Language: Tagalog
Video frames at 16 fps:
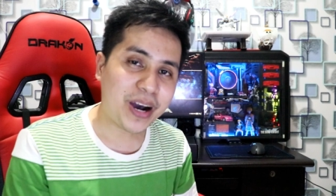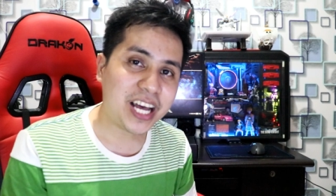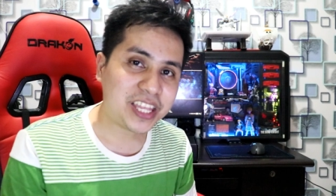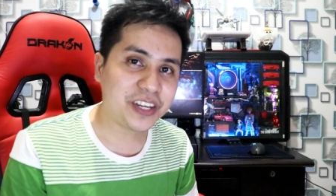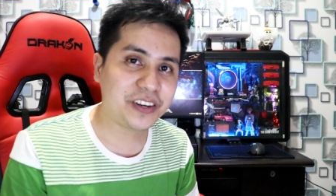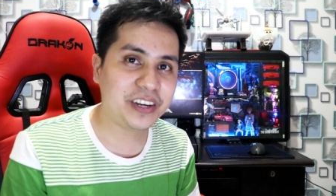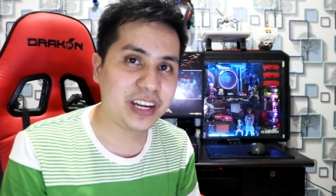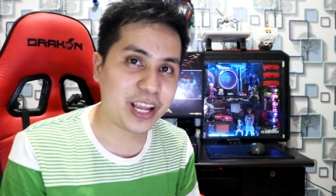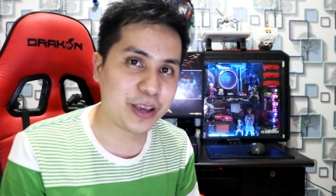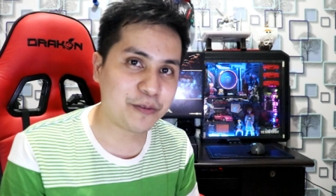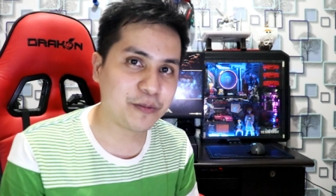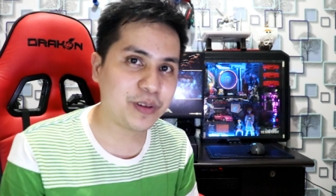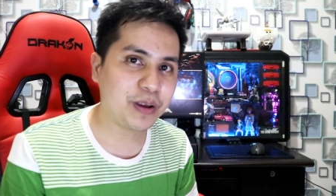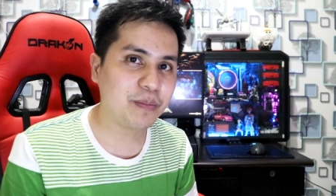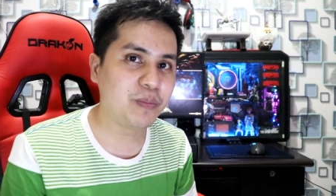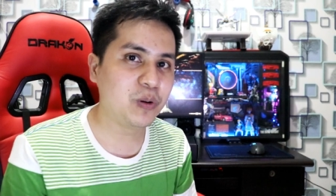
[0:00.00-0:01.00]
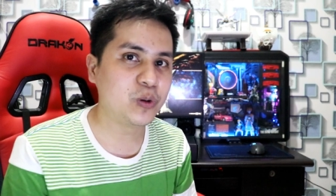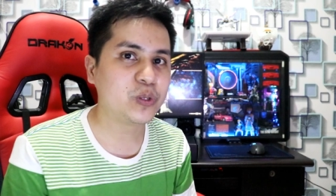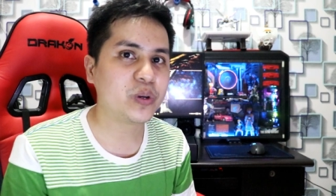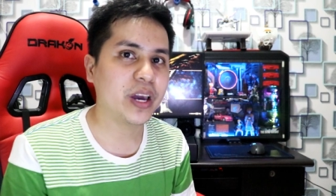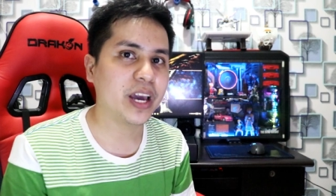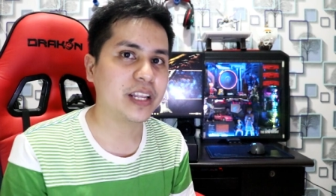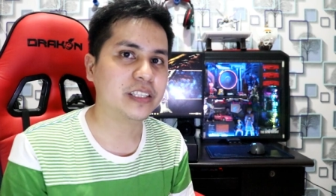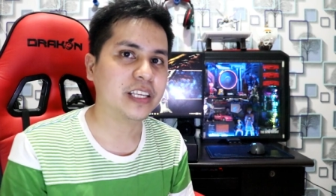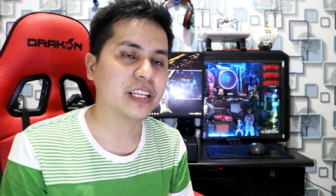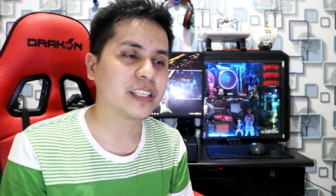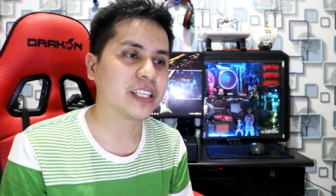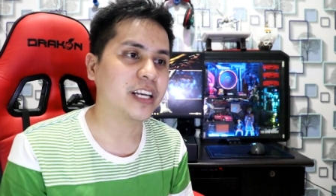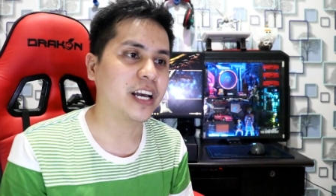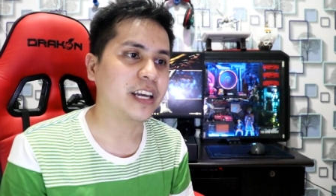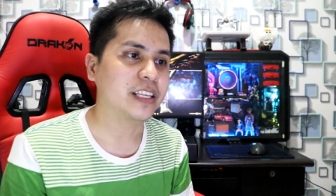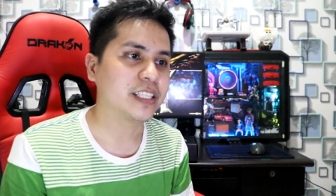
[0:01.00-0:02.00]
battery life ng Blue Jew
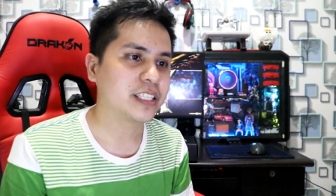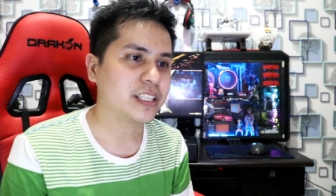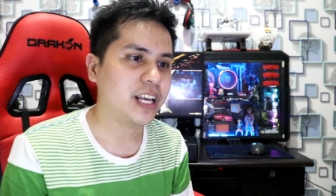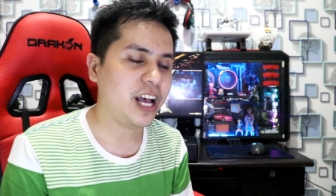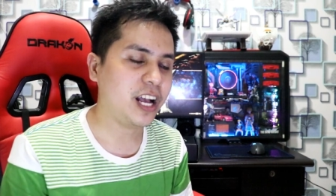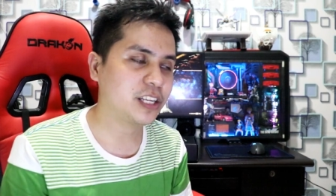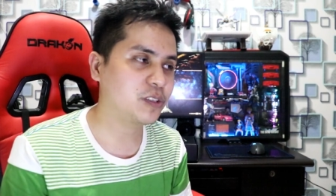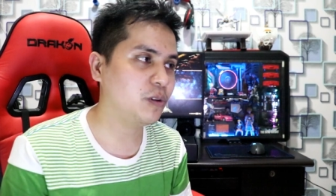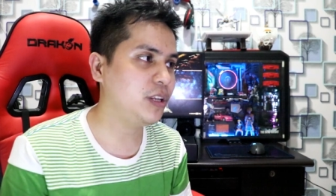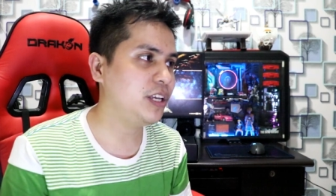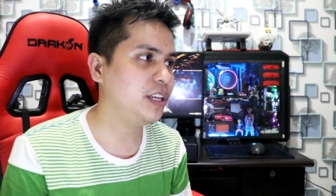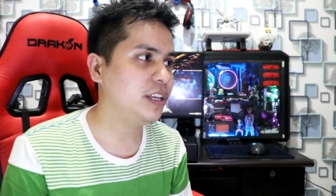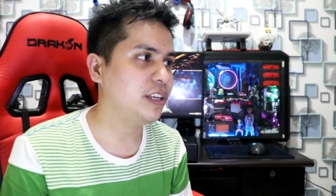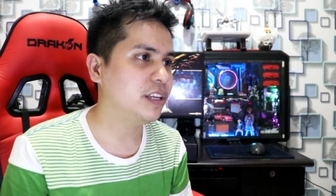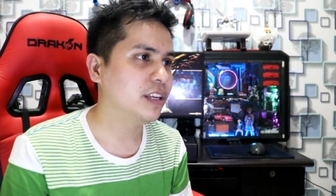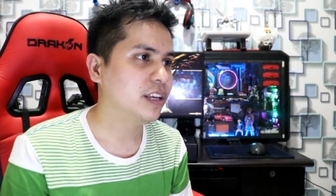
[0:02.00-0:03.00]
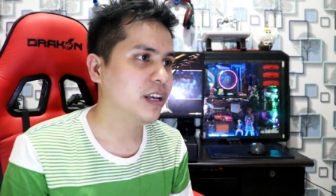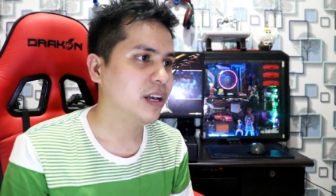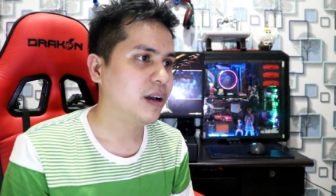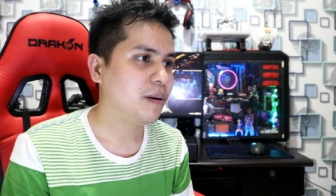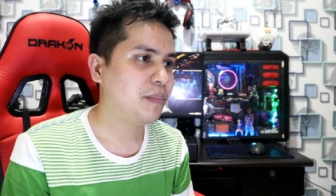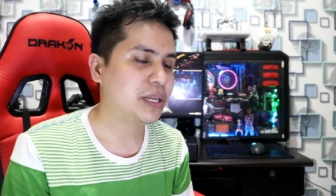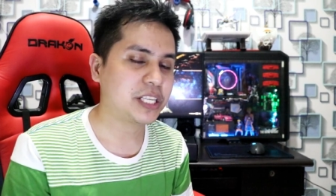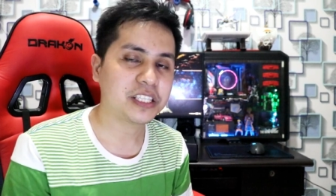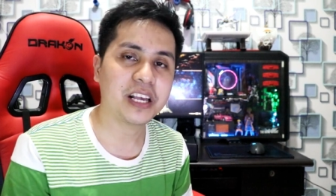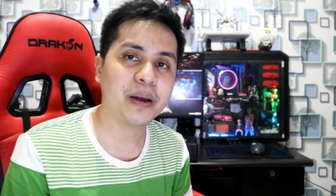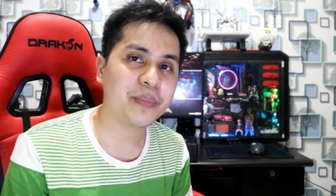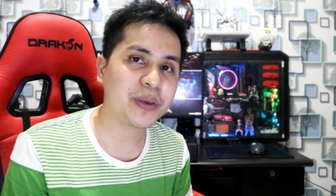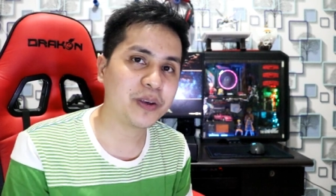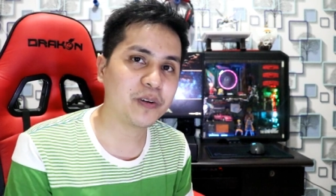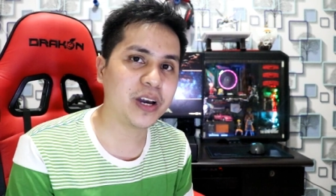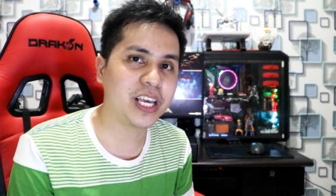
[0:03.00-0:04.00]
headsets guys, actually masasabi ko